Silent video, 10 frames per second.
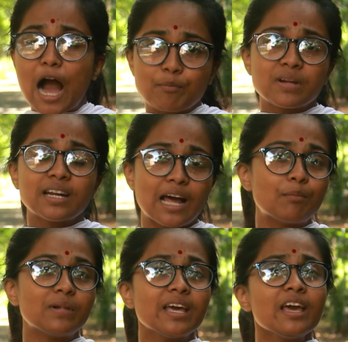আমরা
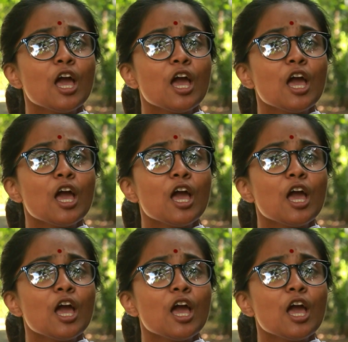নামলে